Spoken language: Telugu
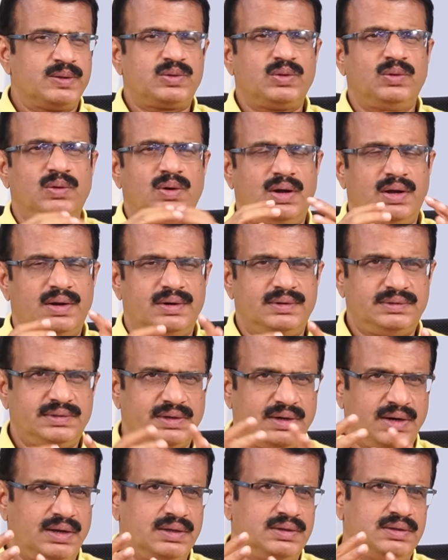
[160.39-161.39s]
సో ఆ
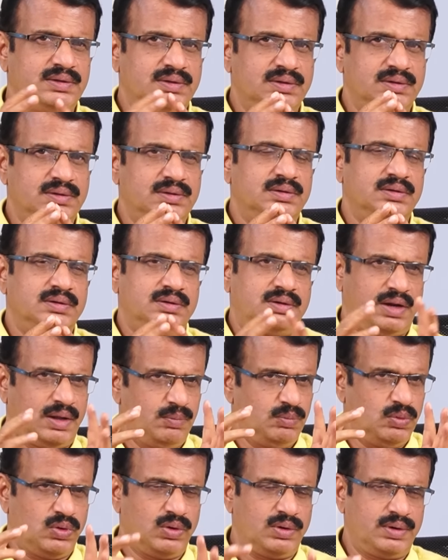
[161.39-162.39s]
రిషిరాజ్
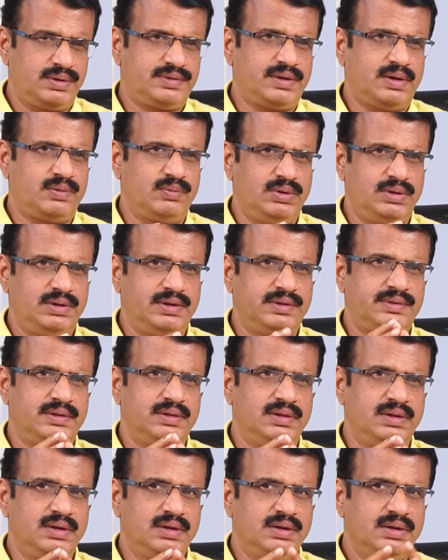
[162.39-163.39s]
టీం ఒకటి సర్వే
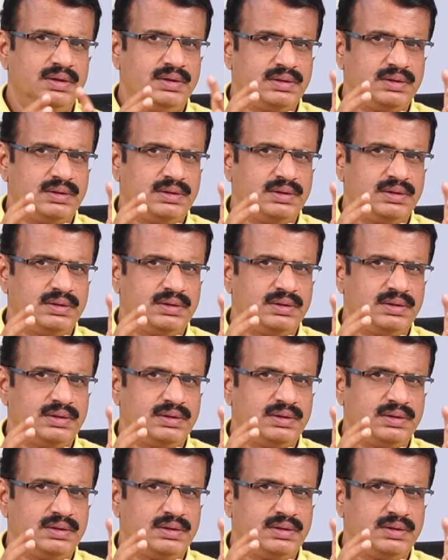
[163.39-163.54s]
చేసింది